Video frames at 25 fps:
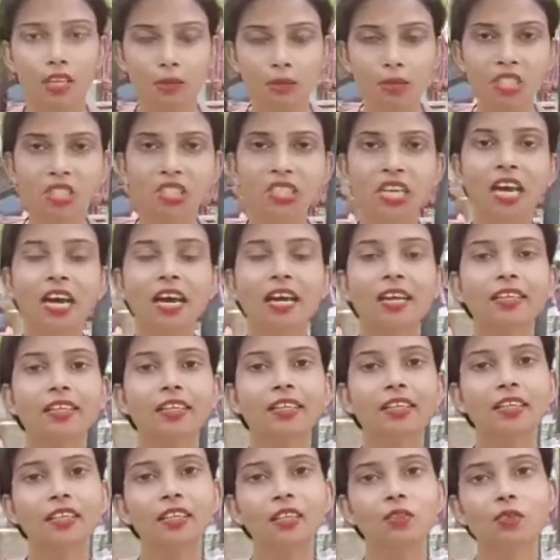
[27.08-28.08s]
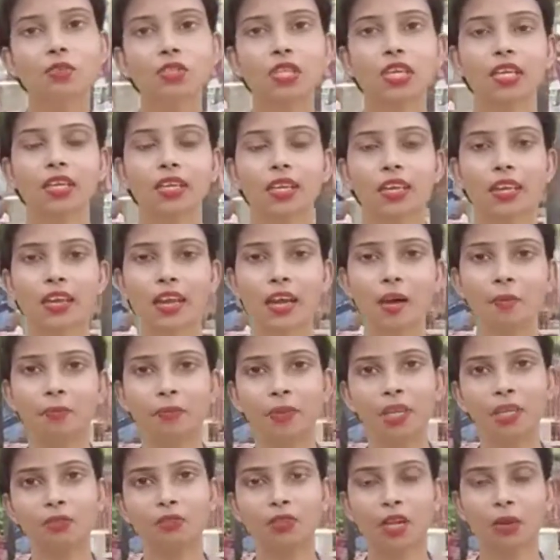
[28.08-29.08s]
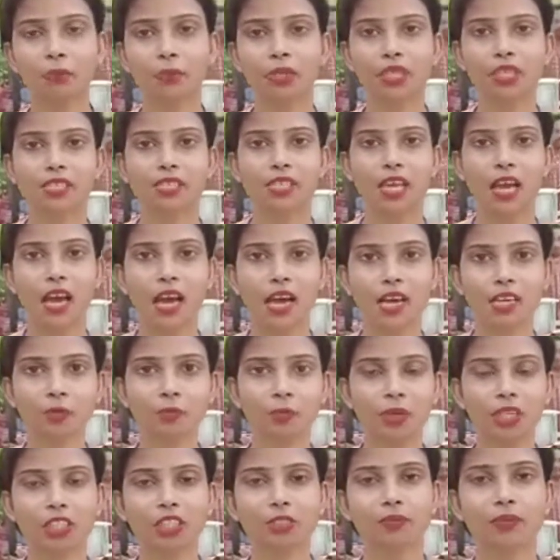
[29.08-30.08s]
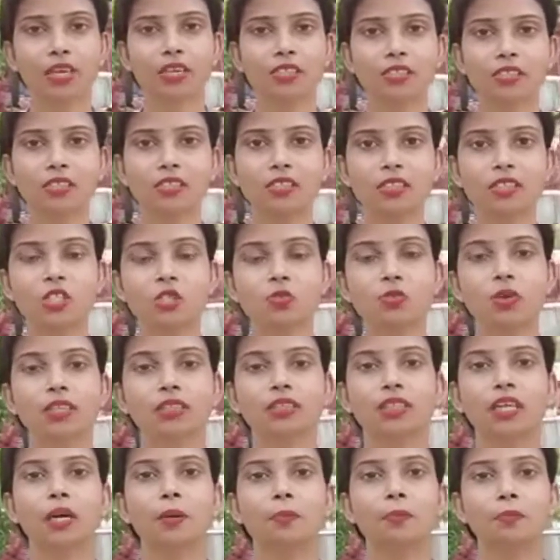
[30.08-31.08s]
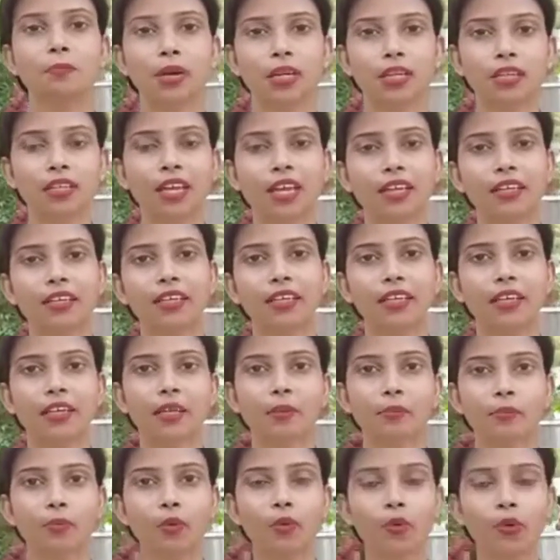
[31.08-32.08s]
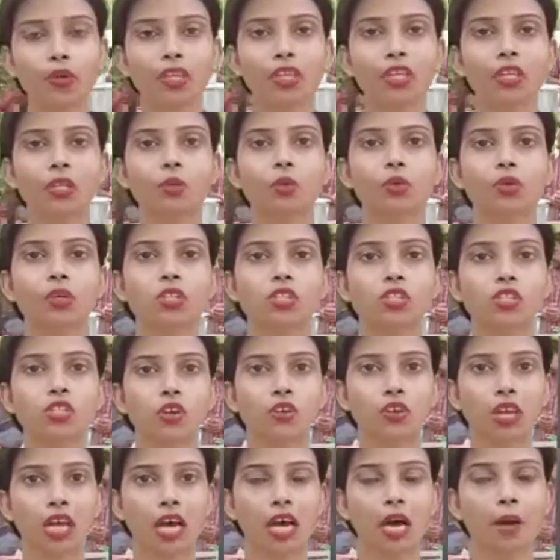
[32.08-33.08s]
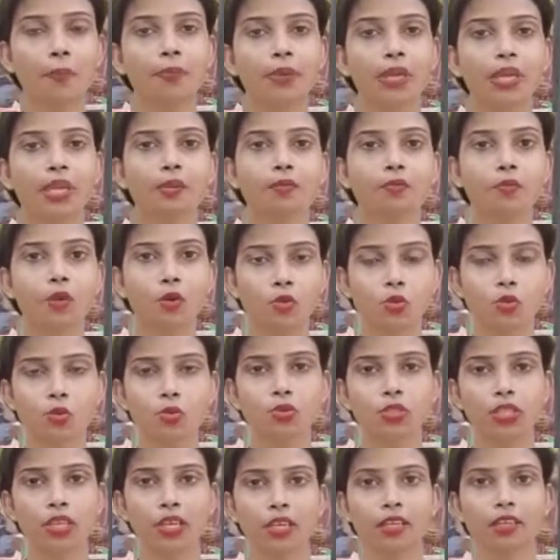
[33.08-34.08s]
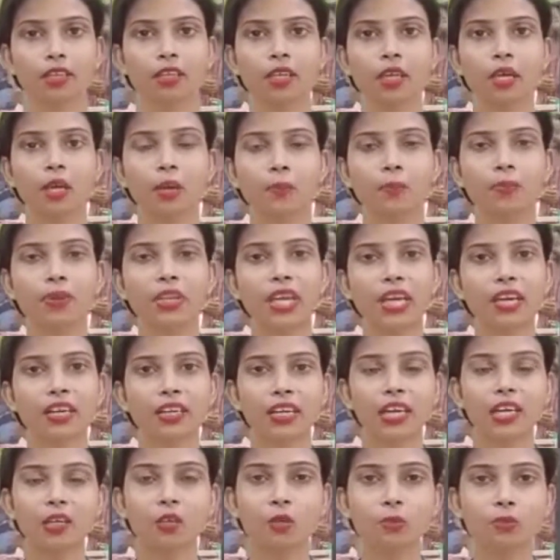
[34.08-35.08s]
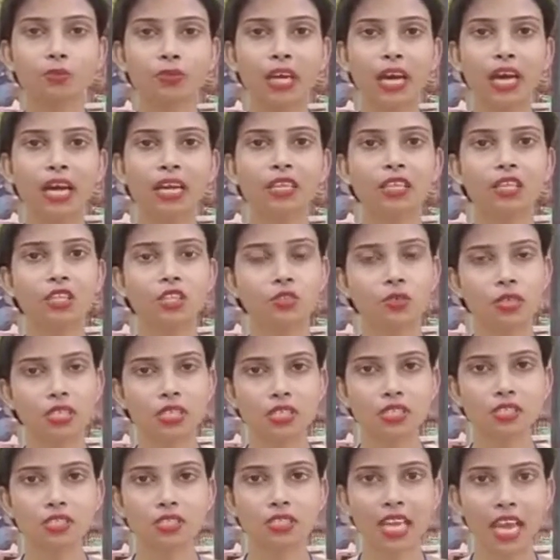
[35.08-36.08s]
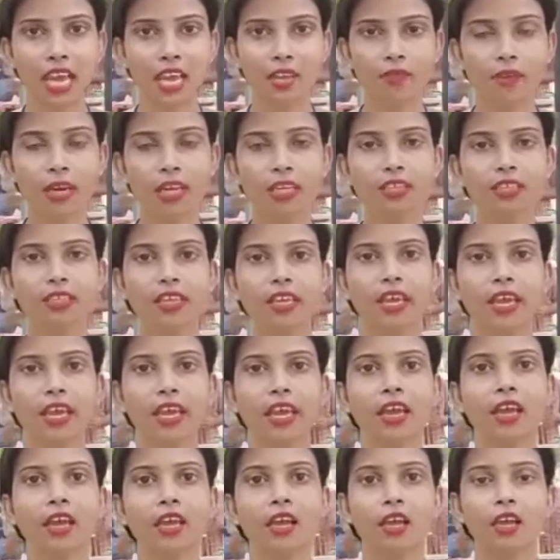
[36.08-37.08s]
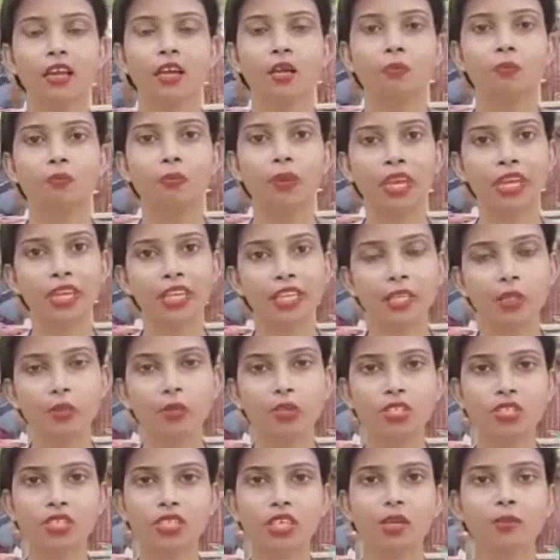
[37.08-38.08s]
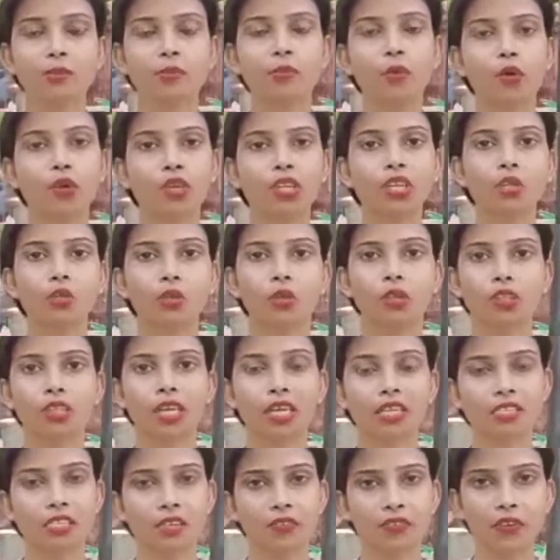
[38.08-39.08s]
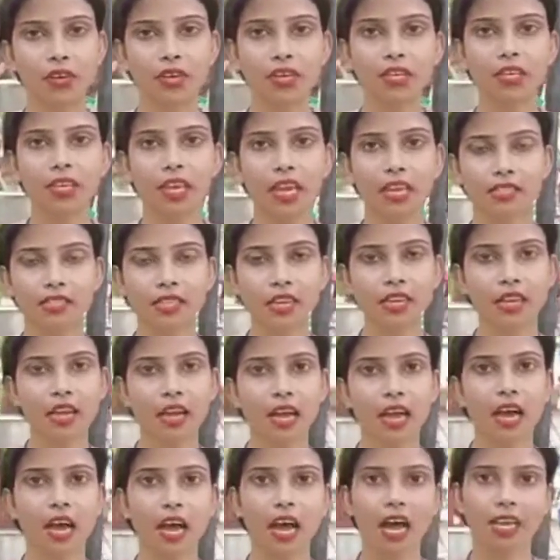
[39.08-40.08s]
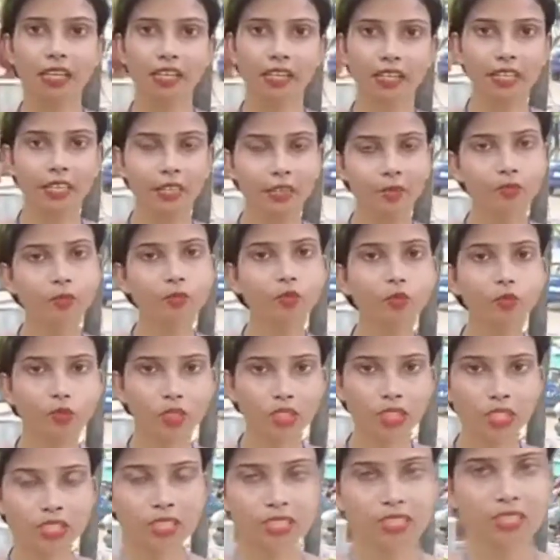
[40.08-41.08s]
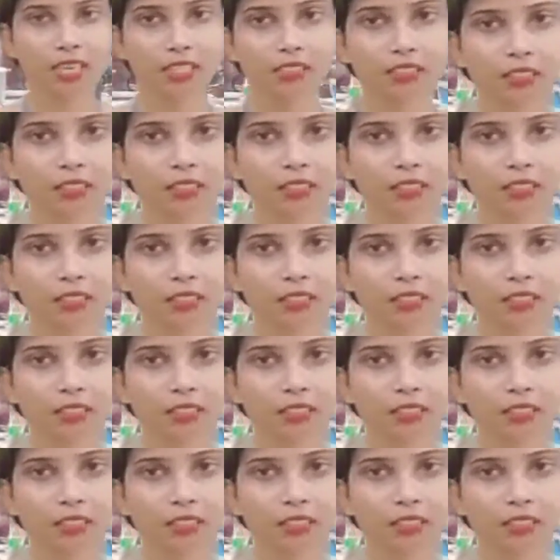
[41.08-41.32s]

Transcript: नमस्कार टीडी न्यूज़ देख रहे हैं आप मैं हूं आपके साथ प्रतिभा सिंह इस वक्त हम पटना के बोरिंग रोड चौराहा पे मौजूद हैं प्रियंका गुप्ता ग्रेजुएशन चाय वाली है बेली रोड से बोरिंग रोड का सफ़र कैसा रहा आइए हम उन्हीं से